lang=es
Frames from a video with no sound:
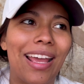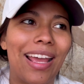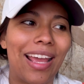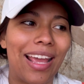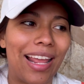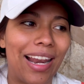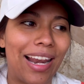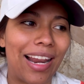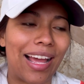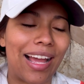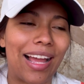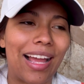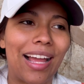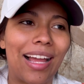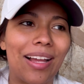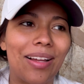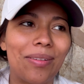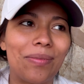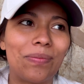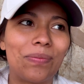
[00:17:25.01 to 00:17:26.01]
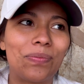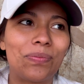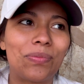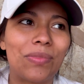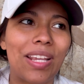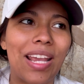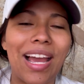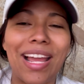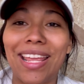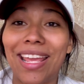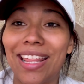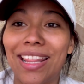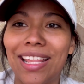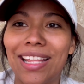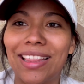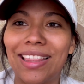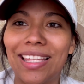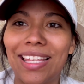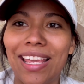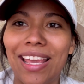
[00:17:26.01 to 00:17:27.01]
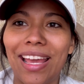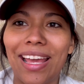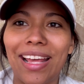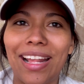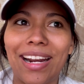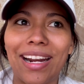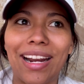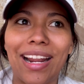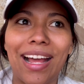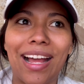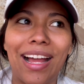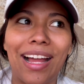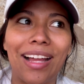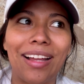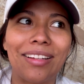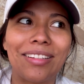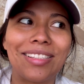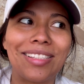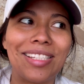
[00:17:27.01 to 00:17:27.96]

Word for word: en la calle de tierra,